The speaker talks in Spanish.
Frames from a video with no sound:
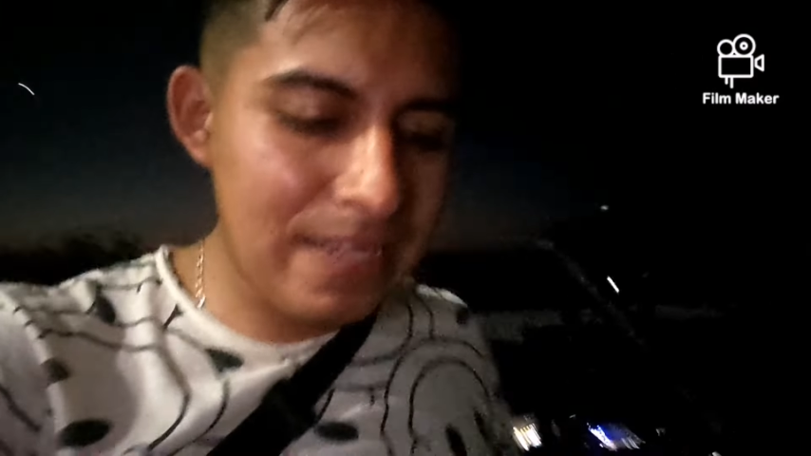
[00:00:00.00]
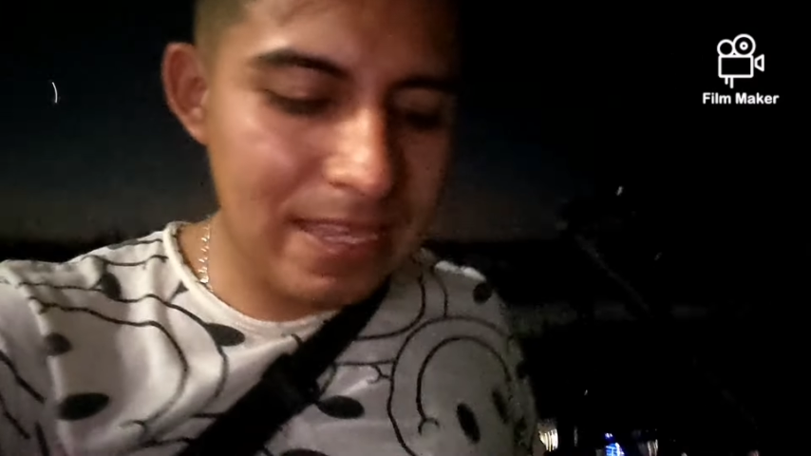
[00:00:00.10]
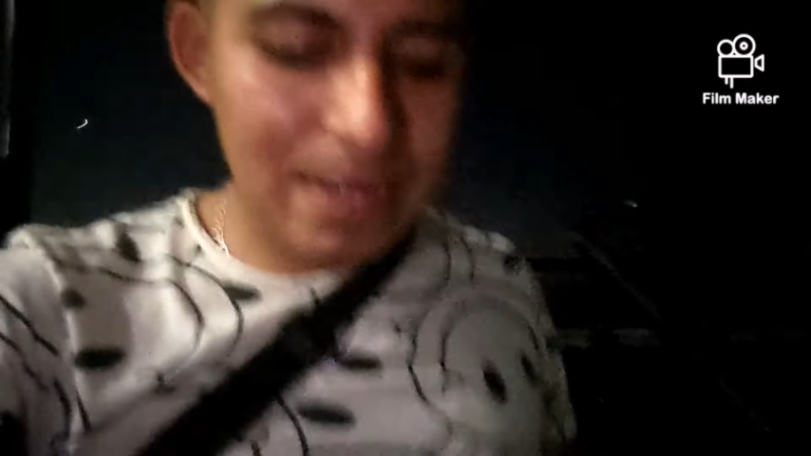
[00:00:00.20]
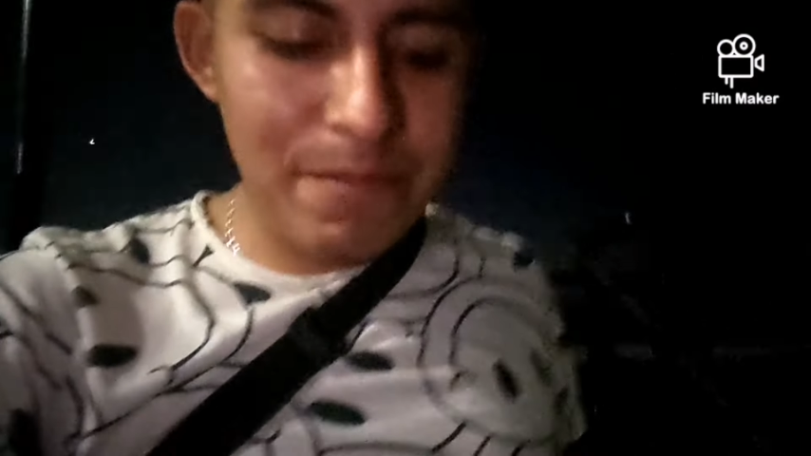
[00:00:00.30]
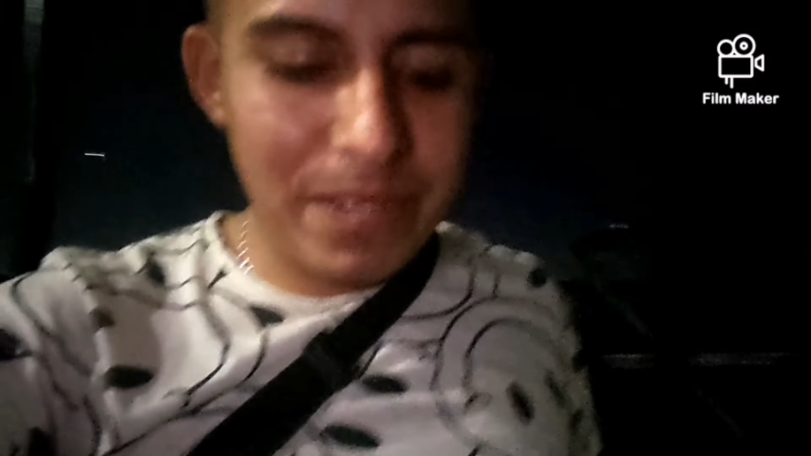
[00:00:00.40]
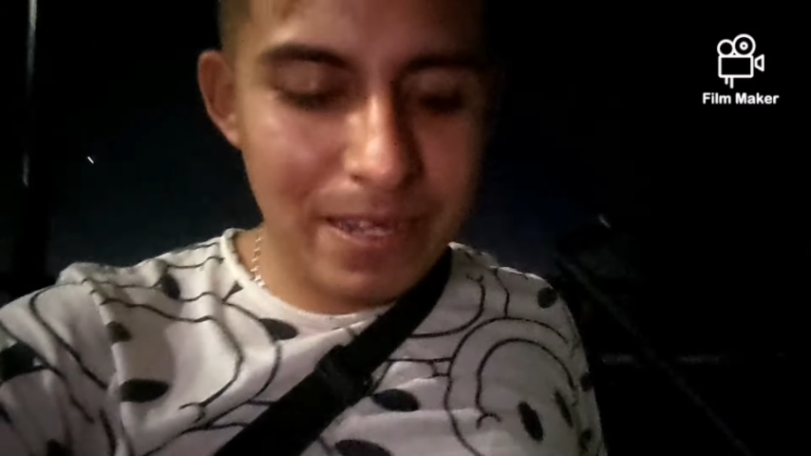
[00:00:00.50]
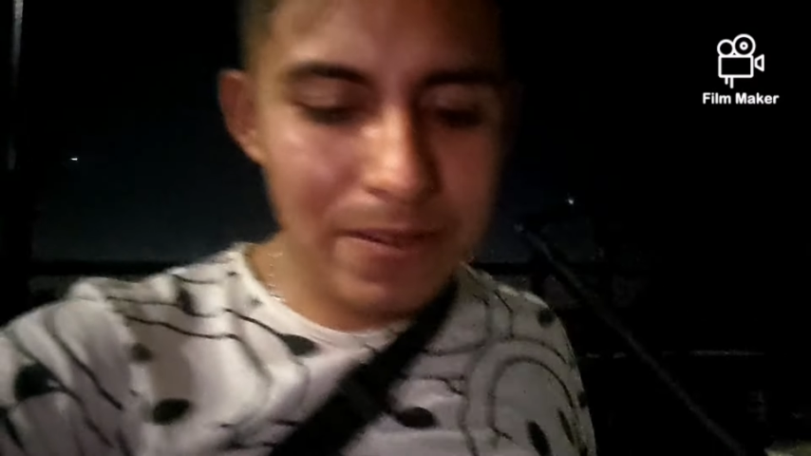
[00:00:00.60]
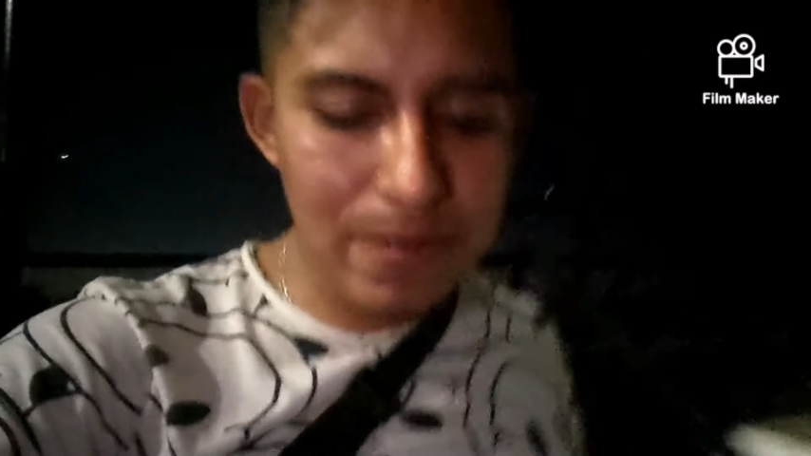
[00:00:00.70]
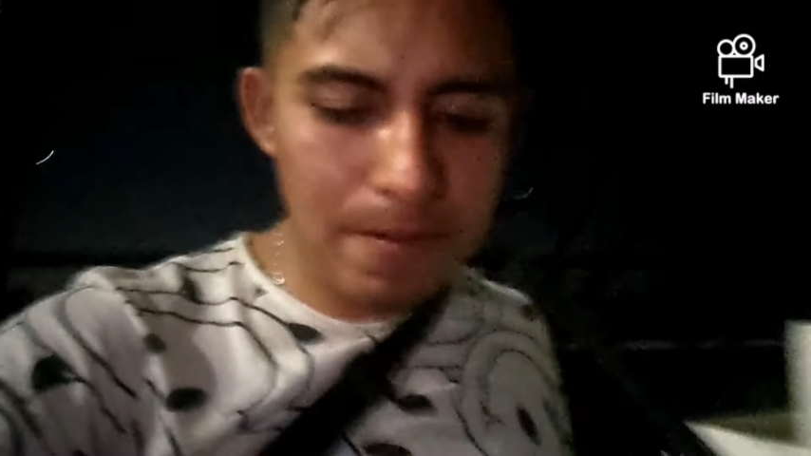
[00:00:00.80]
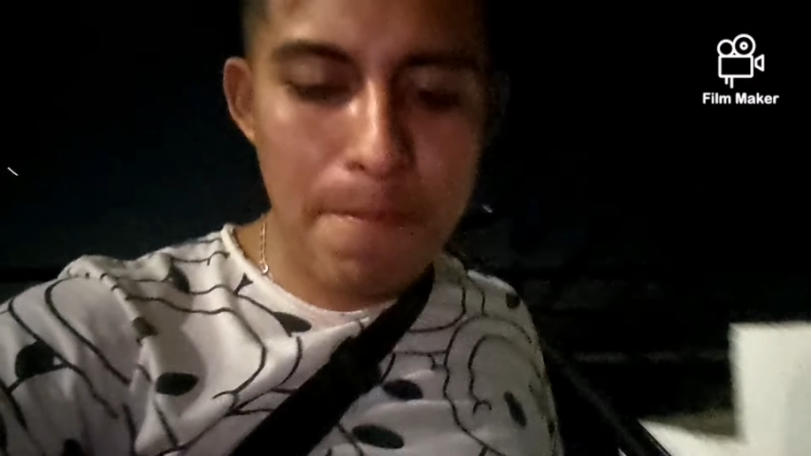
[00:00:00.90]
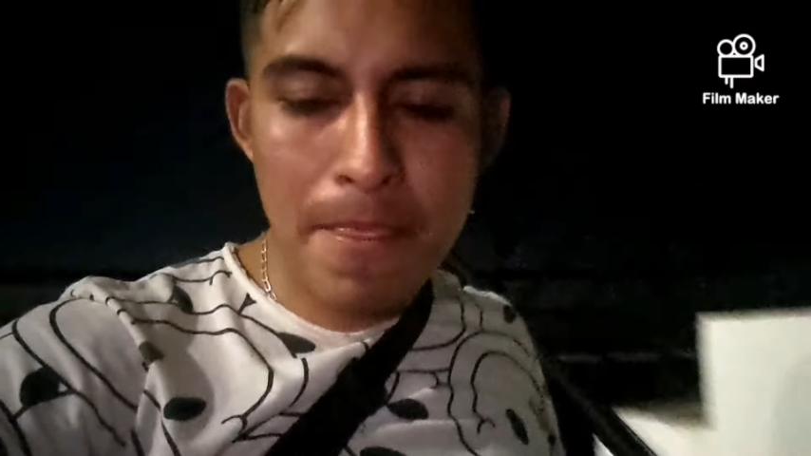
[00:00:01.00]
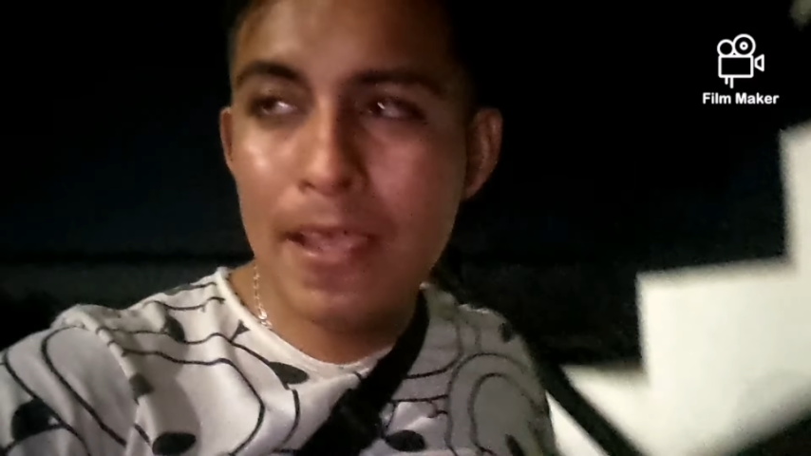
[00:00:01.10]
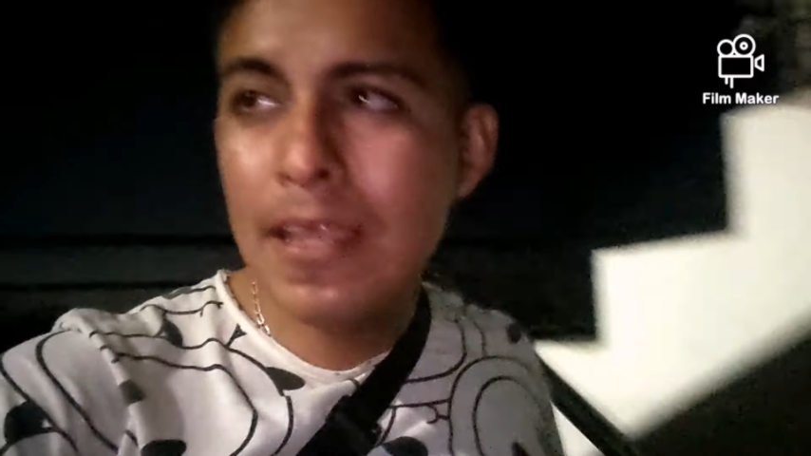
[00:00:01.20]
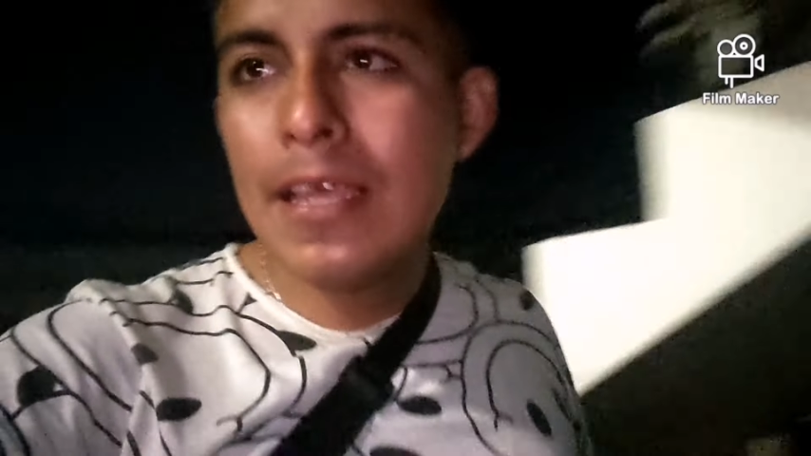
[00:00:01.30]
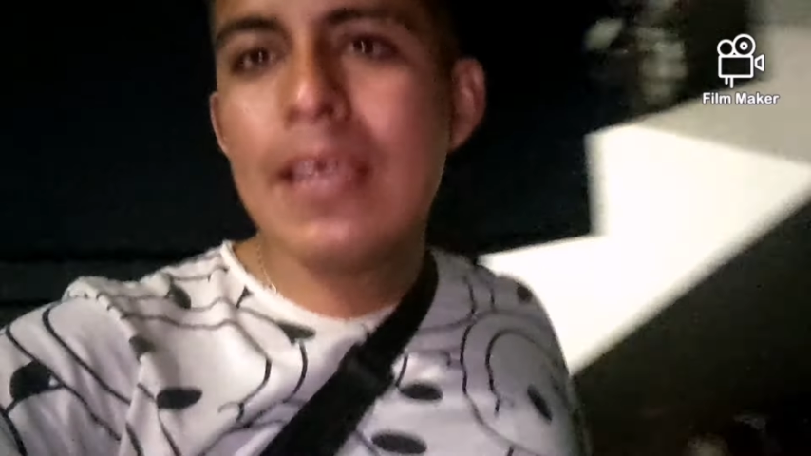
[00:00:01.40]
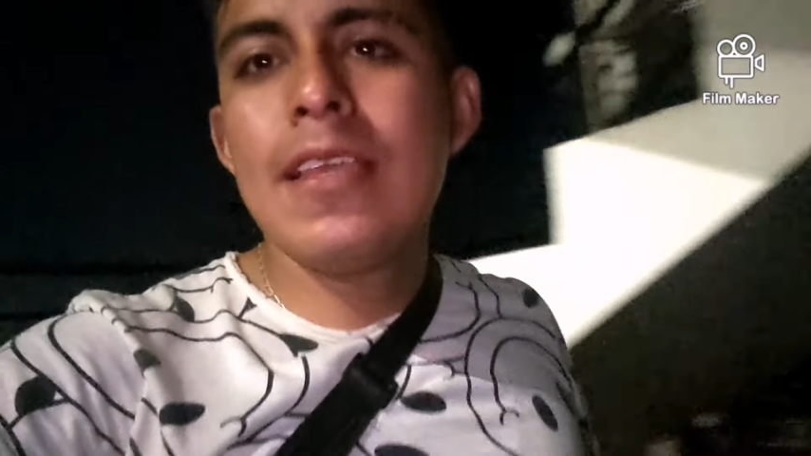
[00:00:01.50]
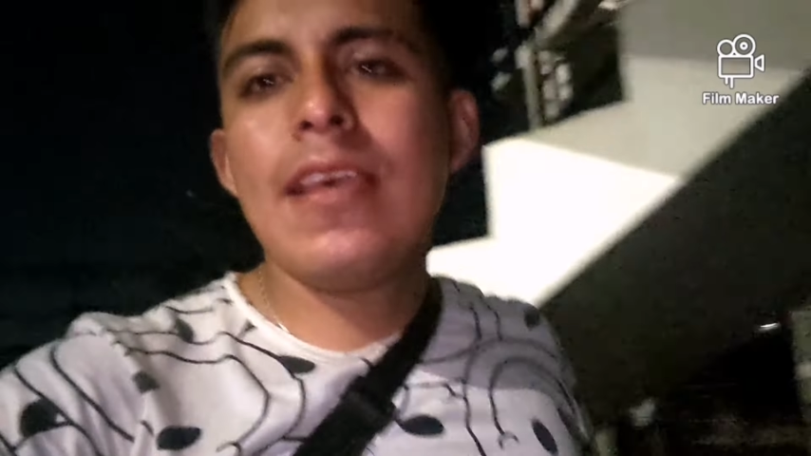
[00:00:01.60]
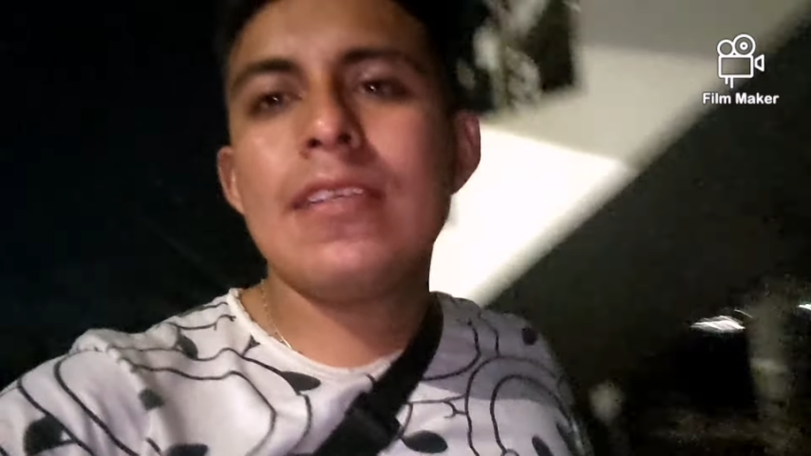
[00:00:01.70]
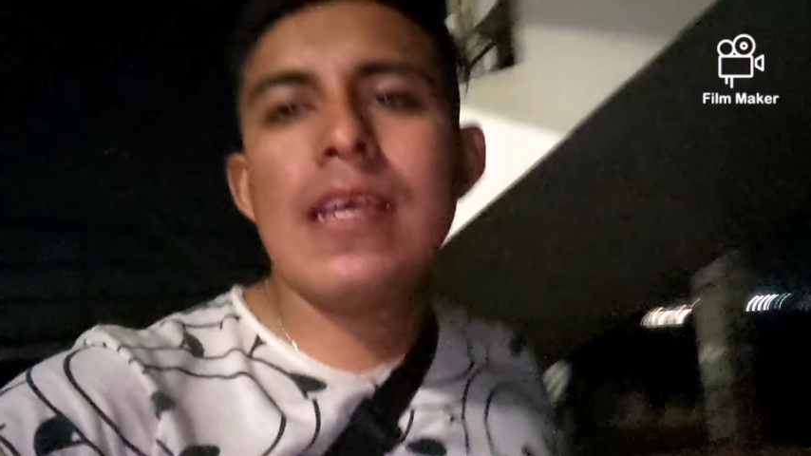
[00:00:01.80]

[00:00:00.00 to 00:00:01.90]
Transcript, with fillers: venir aquí al mirador.